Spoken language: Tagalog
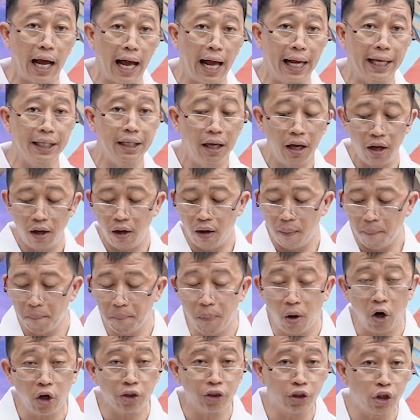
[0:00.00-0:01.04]
ay
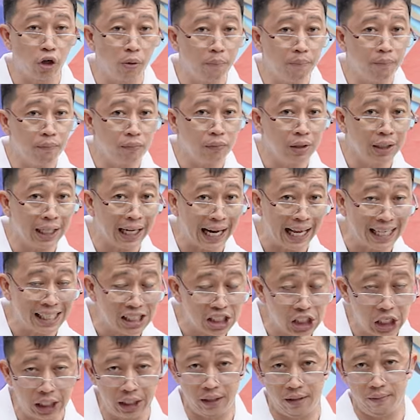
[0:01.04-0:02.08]
bottom
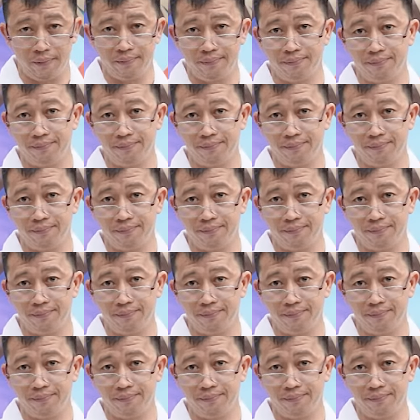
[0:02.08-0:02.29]
drenching.